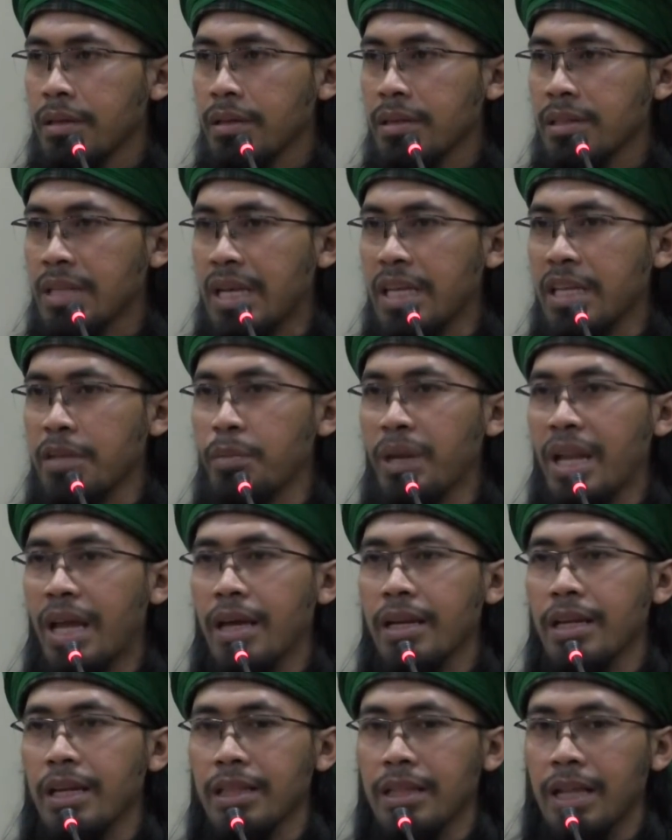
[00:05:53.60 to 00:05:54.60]
saling
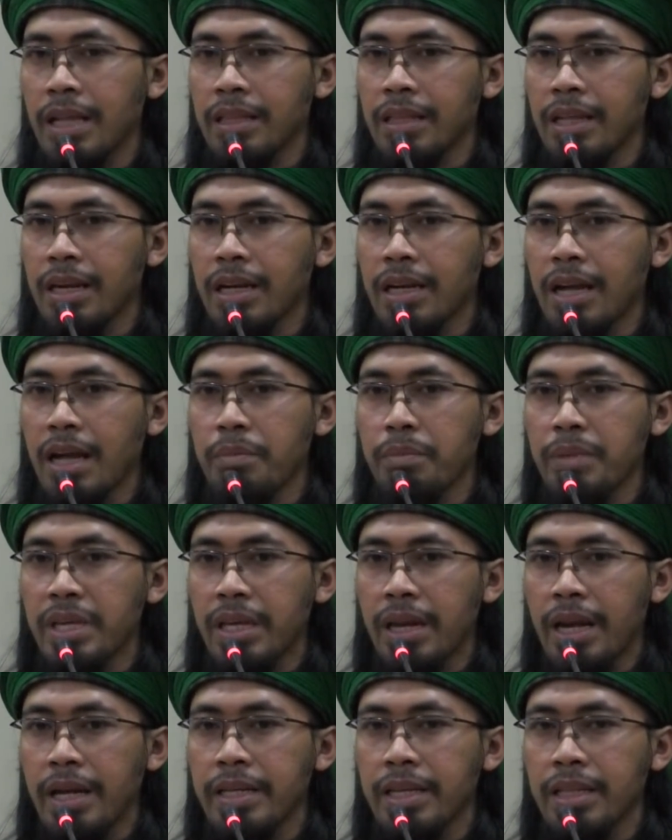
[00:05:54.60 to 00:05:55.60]
melaknat antara
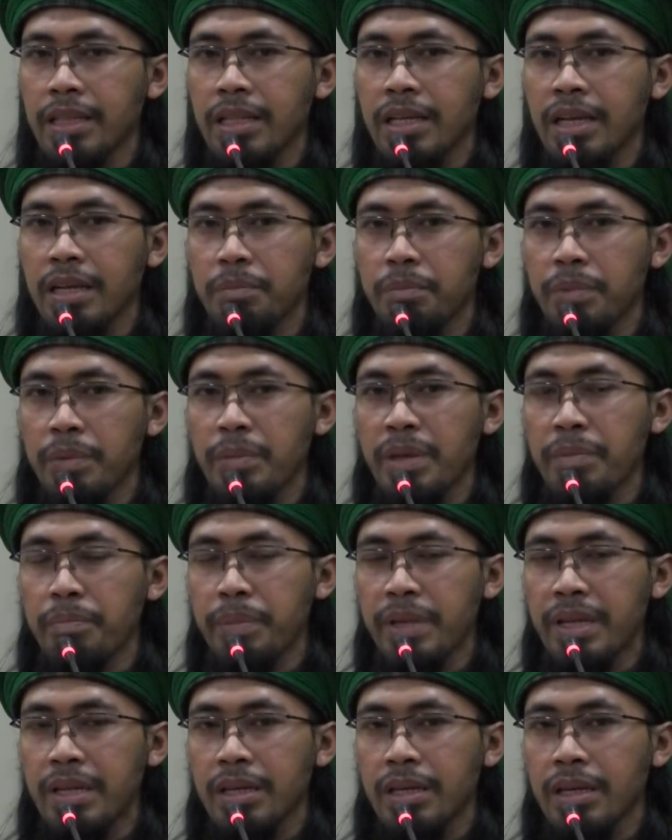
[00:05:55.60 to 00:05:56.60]
kami rakyat dengan
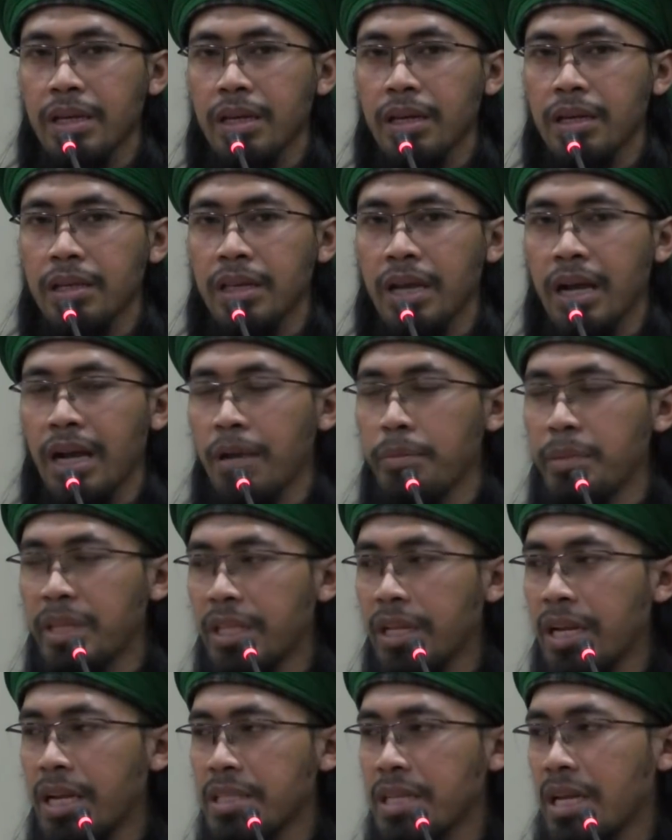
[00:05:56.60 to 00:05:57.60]
pemimpinnya yang kami
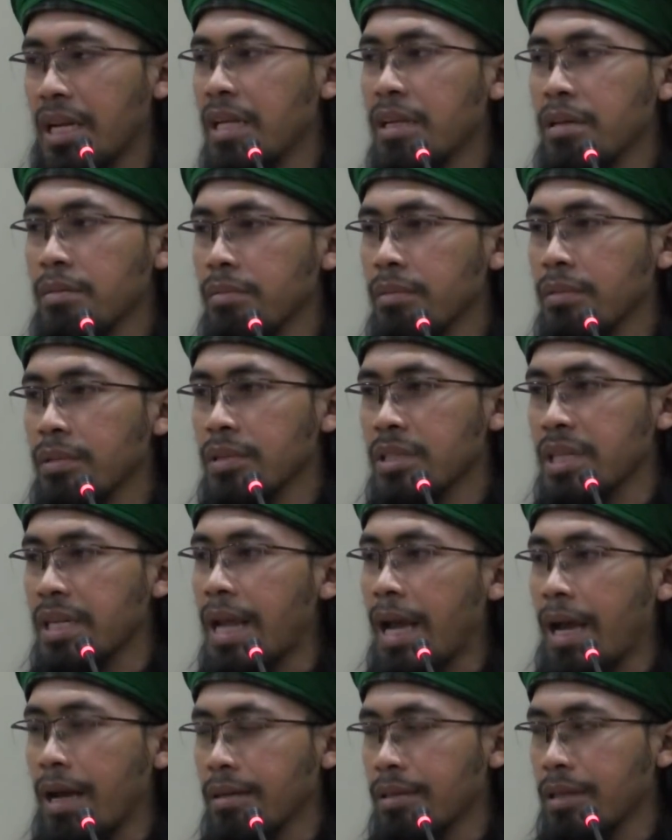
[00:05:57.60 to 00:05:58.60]
tidak saling
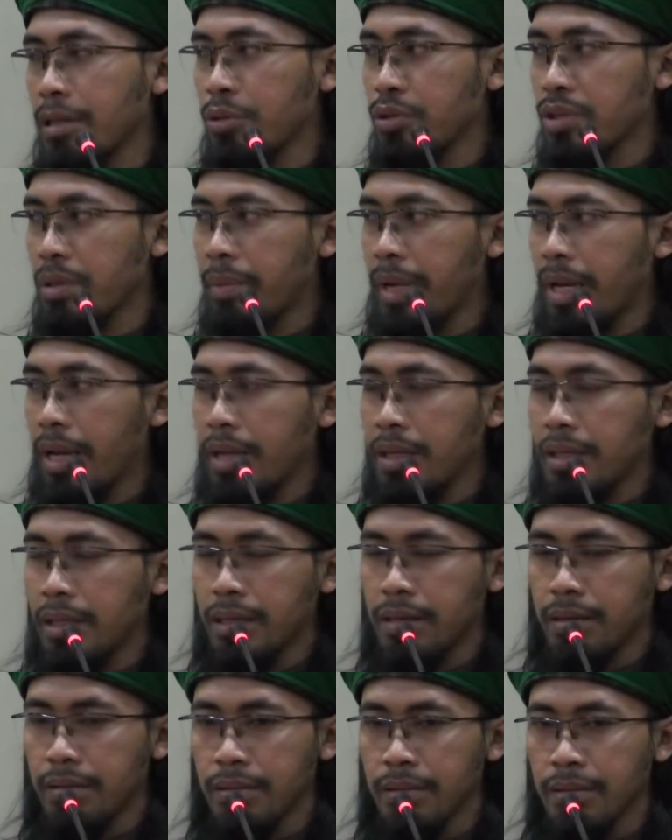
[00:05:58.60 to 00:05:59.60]
senang satu sama
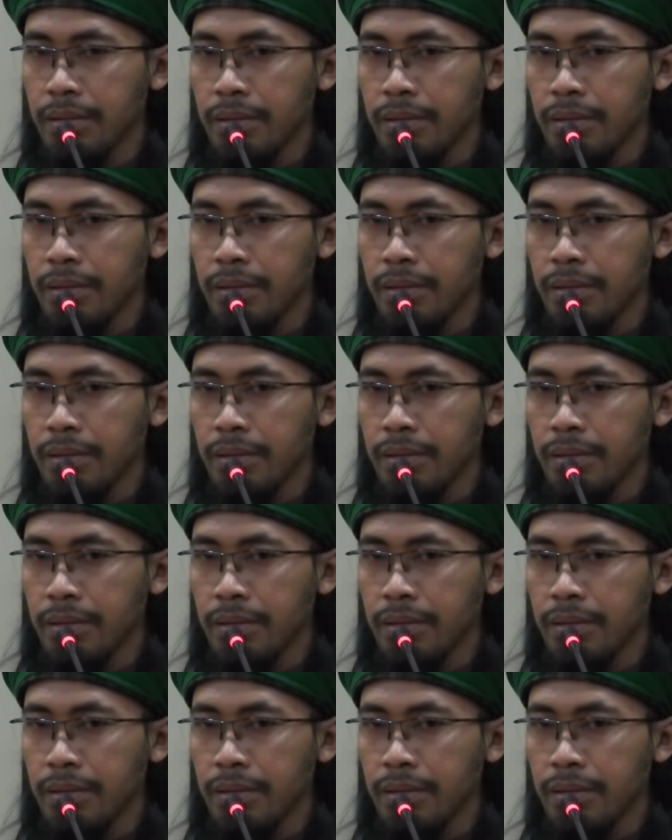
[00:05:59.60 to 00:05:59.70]
lain